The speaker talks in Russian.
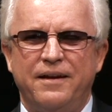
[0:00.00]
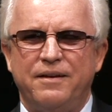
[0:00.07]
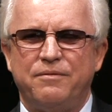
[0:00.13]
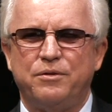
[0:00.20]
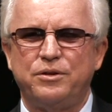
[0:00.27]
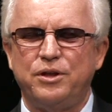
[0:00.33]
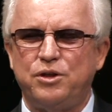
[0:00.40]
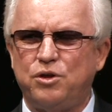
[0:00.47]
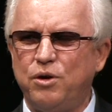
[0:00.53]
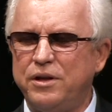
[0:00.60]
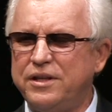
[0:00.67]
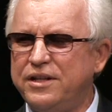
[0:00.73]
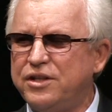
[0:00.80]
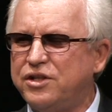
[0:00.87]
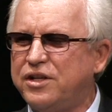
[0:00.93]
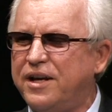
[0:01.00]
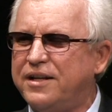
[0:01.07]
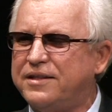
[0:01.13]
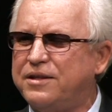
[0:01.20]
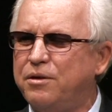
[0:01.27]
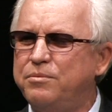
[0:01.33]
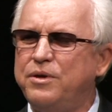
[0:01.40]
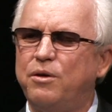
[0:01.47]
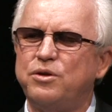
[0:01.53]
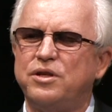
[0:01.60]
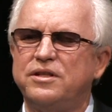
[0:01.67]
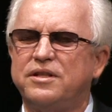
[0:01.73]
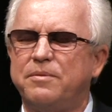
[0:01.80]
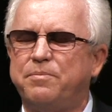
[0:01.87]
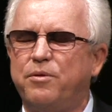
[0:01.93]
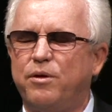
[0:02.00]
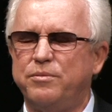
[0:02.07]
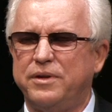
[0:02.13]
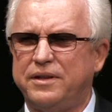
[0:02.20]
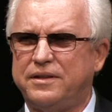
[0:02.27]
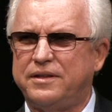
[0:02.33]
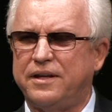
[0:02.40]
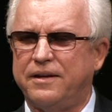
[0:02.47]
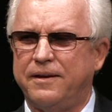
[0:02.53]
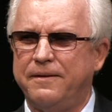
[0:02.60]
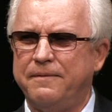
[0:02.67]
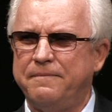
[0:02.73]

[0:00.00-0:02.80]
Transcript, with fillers: Вот еще один жест, он мне очень запомнился.